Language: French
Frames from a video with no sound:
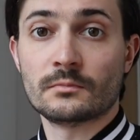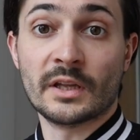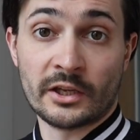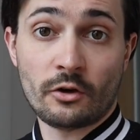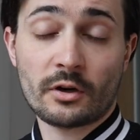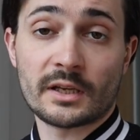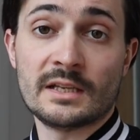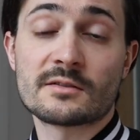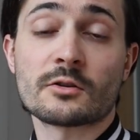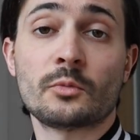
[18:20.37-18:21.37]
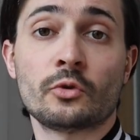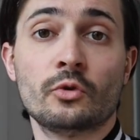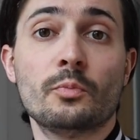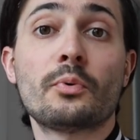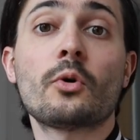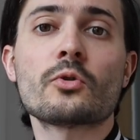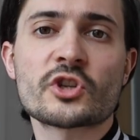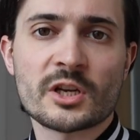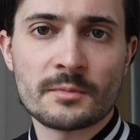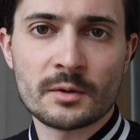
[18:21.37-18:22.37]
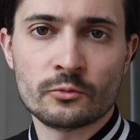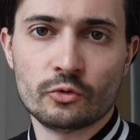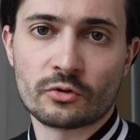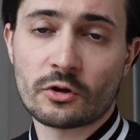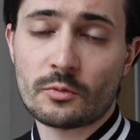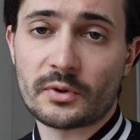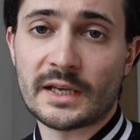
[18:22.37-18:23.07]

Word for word: D'ailleurs, il semble que le projet même du temple